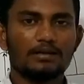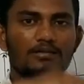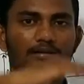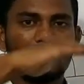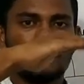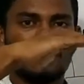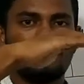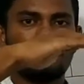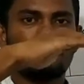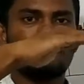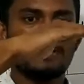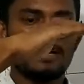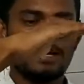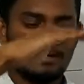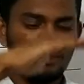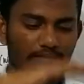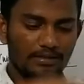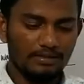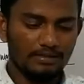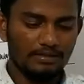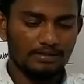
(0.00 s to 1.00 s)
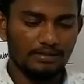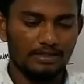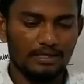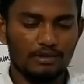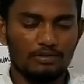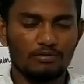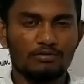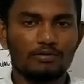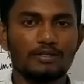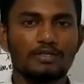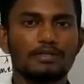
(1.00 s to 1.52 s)
அப் அண்டு
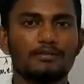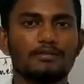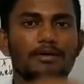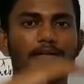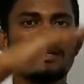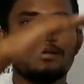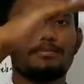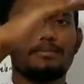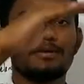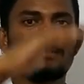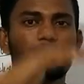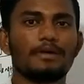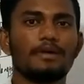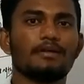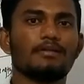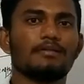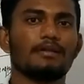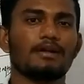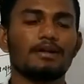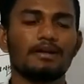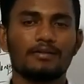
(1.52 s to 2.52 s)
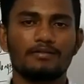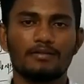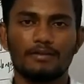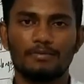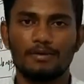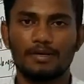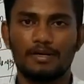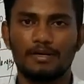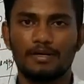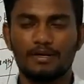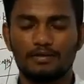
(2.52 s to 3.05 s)
டவுன் இந்த மாதிரி பர்பண்டிகுலராக
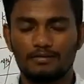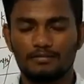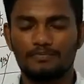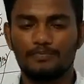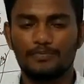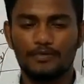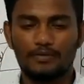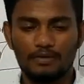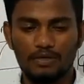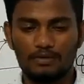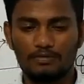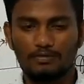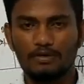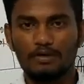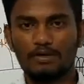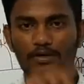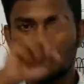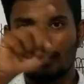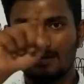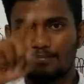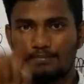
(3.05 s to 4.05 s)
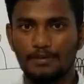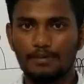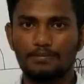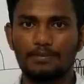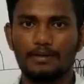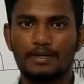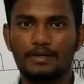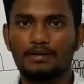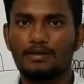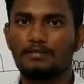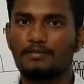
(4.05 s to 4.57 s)
வைப்ரேட் ஆயிருக்கும் வாட் ஓவர்
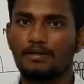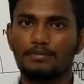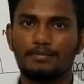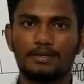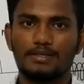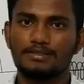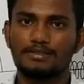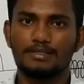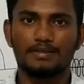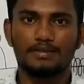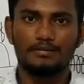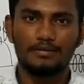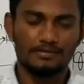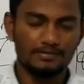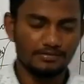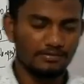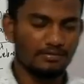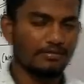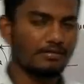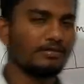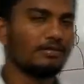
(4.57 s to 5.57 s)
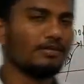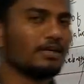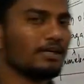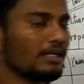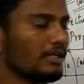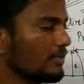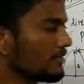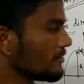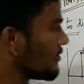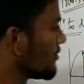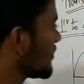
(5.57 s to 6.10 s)
பர்பண்டிகுலர் வைப்ரேஷன் அப்படின்னு சொல்கிறோம்
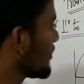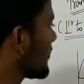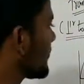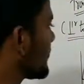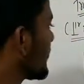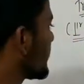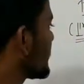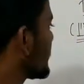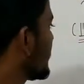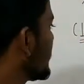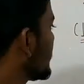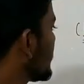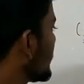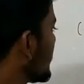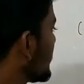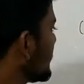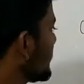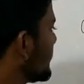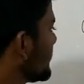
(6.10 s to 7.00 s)
ஸோ அது இங்கே பார்த்தாலே தெரியும்